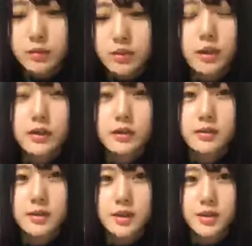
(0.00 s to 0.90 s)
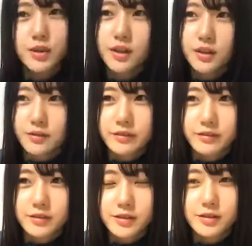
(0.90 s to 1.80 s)
使えなくなっちゃうから
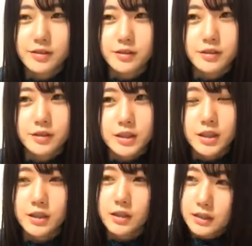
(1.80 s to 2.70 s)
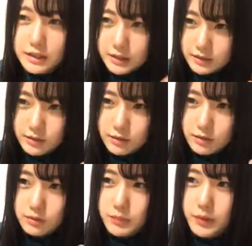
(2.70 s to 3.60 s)
仕方なしに
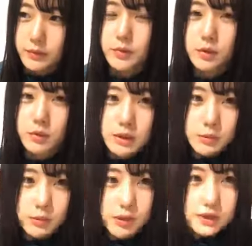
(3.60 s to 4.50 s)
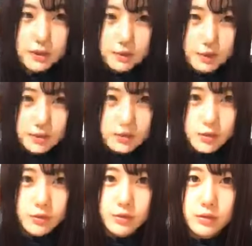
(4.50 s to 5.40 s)
まあ友達も分かってるからそ
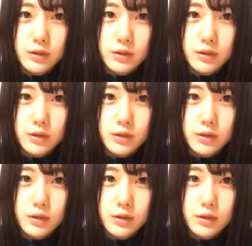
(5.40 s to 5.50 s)
れを